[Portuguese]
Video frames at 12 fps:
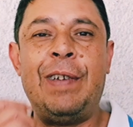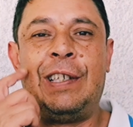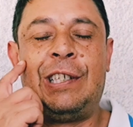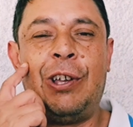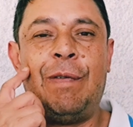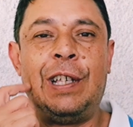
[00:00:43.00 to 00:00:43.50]

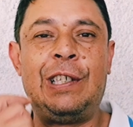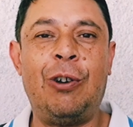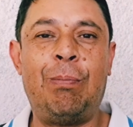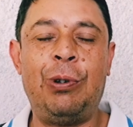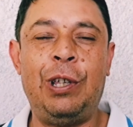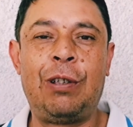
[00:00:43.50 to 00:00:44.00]
Venceu e
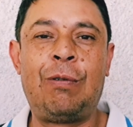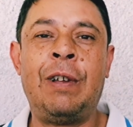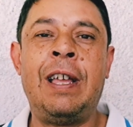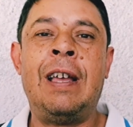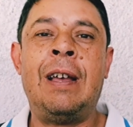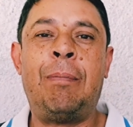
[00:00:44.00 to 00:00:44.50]
venceu bonito
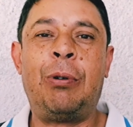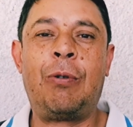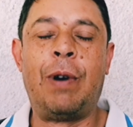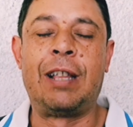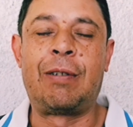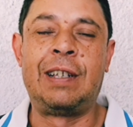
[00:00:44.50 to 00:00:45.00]
por
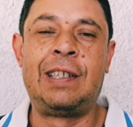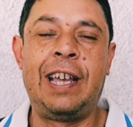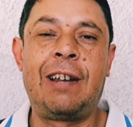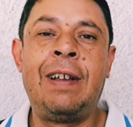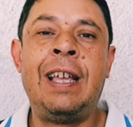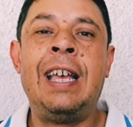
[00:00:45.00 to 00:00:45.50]
4 a
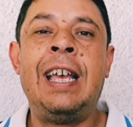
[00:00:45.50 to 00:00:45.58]
0.